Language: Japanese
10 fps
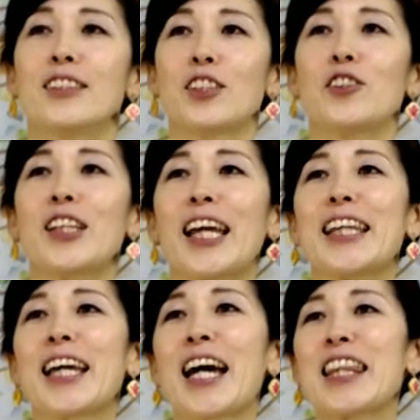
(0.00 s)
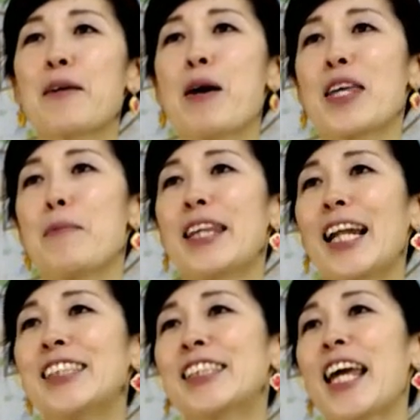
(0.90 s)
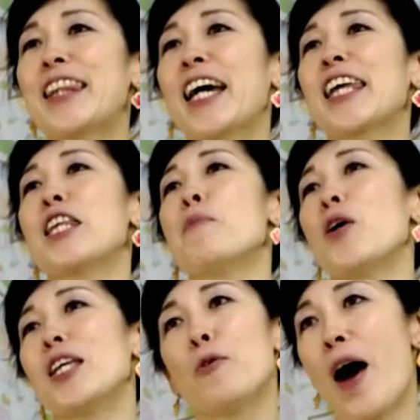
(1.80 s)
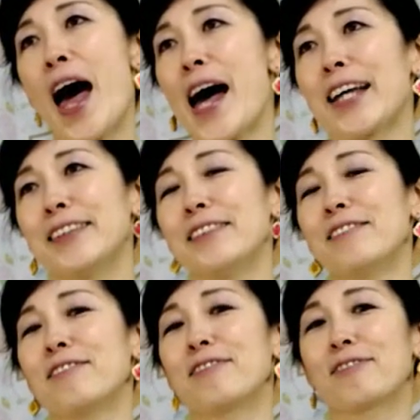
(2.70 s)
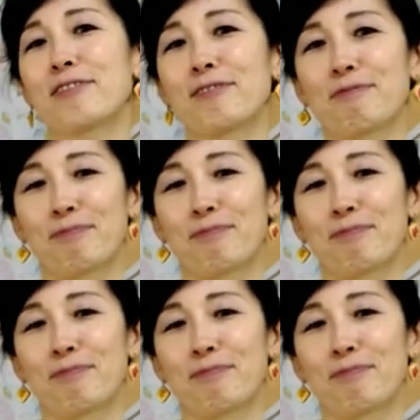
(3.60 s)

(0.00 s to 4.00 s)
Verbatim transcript: そのテカテカ頭をやめたら付き合ってあげてもいいわ。あ